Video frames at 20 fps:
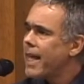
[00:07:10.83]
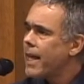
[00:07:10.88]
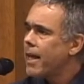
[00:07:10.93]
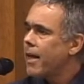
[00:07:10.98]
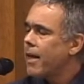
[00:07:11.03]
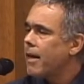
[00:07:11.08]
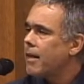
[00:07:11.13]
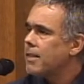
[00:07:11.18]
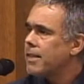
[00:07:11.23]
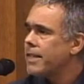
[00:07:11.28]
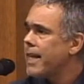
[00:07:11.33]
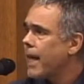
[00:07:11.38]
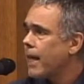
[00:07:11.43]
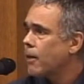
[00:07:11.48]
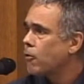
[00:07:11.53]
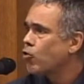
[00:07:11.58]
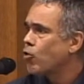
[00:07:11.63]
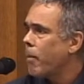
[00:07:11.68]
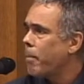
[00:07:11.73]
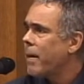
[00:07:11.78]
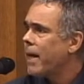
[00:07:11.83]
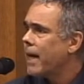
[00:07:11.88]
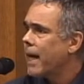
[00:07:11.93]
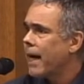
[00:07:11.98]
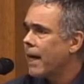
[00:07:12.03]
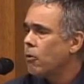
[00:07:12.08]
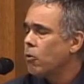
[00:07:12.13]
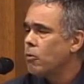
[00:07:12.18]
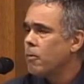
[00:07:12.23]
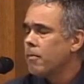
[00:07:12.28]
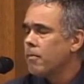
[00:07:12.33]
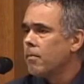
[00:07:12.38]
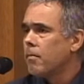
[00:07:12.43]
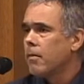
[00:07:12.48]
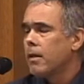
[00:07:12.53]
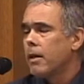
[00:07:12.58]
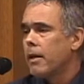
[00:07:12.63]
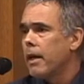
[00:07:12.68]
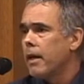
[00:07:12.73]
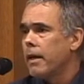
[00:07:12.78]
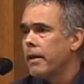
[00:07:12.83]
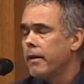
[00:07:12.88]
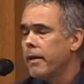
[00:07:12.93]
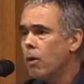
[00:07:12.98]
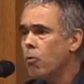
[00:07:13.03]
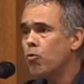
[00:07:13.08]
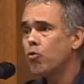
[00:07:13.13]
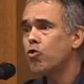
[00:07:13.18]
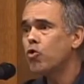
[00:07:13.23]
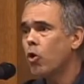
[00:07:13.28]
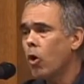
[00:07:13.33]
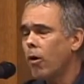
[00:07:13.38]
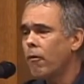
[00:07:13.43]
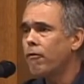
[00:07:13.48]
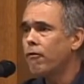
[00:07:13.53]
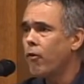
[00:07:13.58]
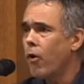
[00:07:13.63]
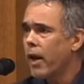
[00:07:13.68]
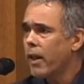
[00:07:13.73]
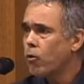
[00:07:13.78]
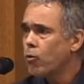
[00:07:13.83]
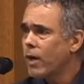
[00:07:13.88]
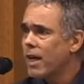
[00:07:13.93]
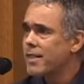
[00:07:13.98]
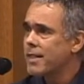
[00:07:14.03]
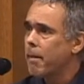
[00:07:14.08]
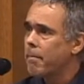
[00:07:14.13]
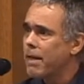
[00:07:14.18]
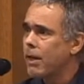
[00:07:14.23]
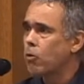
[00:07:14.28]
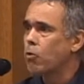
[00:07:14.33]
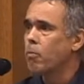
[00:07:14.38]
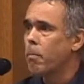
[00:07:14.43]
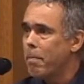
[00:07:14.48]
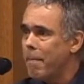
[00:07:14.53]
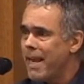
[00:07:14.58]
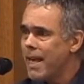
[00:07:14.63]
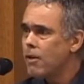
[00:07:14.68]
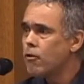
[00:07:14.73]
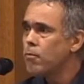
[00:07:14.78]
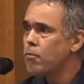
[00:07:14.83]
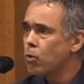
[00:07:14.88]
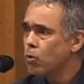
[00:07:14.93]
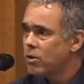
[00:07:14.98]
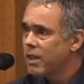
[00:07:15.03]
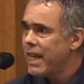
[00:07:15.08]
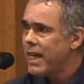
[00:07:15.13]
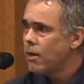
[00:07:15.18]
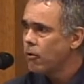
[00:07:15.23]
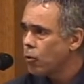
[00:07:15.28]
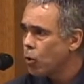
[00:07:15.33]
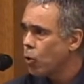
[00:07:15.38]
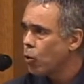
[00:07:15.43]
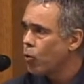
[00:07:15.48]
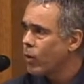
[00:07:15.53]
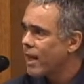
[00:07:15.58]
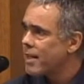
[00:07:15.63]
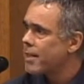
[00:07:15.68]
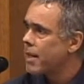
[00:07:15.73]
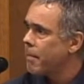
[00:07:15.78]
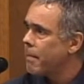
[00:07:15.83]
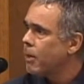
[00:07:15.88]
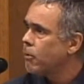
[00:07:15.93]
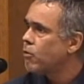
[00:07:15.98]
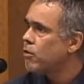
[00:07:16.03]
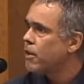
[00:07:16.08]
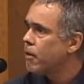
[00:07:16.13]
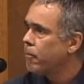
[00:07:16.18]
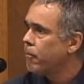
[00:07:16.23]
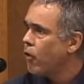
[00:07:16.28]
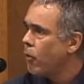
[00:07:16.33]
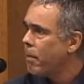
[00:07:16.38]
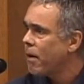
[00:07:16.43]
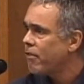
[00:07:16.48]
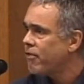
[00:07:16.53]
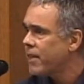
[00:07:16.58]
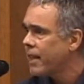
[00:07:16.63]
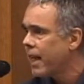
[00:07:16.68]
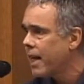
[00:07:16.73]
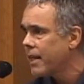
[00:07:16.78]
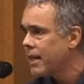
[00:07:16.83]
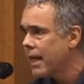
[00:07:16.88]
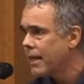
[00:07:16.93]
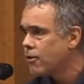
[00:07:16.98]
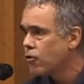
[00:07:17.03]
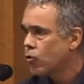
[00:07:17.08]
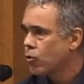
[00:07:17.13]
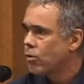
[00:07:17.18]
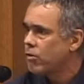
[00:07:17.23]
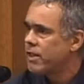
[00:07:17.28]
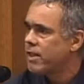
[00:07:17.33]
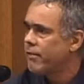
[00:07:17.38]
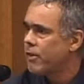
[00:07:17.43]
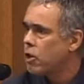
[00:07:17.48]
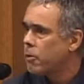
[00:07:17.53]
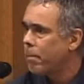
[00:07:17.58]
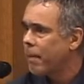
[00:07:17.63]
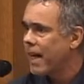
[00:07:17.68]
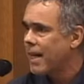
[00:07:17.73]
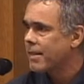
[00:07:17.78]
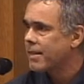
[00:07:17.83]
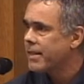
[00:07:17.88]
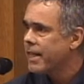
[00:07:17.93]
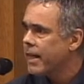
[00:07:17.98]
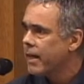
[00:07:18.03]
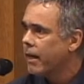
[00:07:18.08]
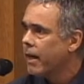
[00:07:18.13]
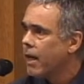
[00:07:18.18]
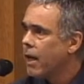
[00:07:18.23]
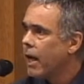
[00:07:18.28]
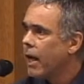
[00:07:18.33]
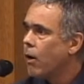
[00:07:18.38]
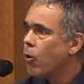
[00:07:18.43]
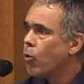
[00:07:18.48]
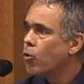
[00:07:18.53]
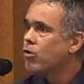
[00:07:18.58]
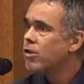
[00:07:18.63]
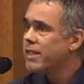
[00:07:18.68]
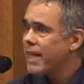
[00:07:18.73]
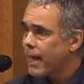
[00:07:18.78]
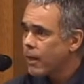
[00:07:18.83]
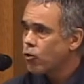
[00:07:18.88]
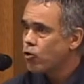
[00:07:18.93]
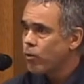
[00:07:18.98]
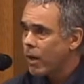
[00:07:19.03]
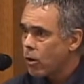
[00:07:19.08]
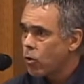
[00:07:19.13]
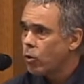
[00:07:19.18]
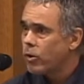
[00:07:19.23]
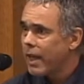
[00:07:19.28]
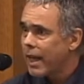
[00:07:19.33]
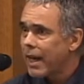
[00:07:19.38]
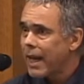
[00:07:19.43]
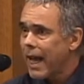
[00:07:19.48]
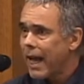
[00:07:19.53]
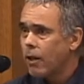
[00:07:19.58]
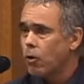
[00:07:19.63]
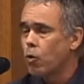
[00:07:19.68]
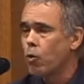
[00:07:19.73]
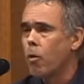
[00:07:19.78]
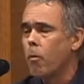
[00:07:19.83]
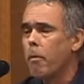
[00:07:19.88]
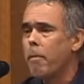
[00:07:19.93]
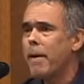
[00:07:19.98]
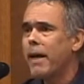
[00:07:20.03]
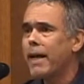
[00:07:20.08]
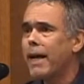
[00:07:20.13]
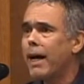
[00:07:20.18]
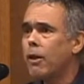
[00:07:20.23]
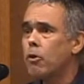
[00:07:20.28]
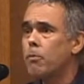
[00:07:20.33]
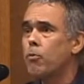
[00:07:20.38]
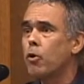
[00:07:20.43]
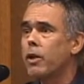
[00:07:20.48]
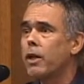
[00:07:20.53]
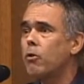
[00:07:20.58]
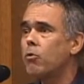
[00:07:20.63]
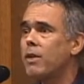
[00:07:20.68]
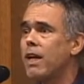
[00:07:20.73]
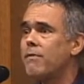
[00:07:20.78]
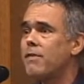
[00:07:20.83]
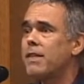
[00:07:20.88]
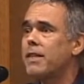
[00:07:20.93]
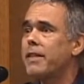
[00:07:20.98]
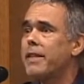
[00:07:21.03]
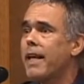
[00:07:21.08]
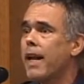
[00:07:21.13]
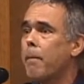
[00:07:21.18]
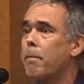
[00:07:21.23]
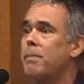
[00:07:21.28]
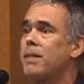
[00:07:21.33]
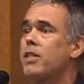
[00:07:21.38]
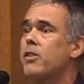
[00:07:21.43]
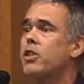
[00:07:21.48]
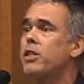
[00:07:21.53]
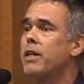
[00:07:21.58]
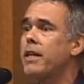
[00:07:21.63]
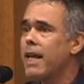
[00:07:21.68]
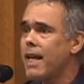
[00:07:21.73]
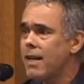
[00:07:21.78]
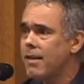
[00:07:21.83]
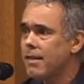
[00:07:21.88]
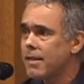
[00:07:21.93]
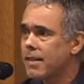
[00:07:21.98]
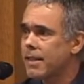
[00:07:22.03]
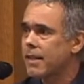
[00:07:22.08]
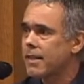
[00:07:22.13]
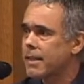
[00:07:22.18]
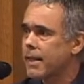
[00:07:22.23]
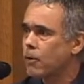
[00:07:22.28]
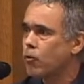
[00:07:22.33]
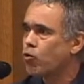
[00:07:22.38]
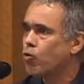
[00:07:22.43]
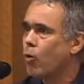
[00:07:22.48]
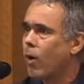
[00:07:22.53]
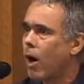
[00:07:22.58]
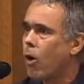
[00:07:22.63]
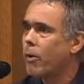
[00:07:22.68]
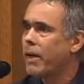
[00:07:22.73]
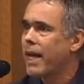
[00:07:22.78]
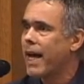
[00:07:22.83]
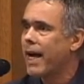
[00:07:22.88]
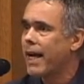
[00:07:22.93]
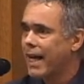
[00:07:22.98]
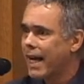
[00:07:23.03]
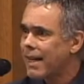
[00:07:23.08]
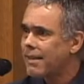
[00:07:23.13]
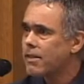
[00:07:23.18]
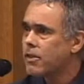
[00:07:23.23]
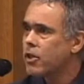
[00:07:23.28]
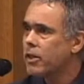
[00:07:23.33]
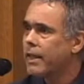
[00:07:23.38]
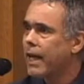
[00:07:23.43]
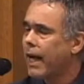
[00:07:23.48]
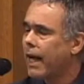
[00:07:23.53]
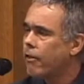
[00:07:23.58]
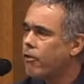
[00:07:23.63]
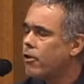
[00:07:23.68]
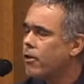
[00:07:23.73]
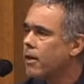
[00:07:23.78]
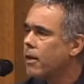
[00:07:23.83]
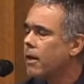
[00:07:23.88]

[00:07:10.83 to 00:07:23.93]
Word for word: é, sexo é pecado, é, não só fora do casamento, mesmo dentro do casamento, se for para finalidade exclusiva de prazer, o sexo é condenado como pecado e, portanto, deve-se ter abstinência sexual, que é a castidade,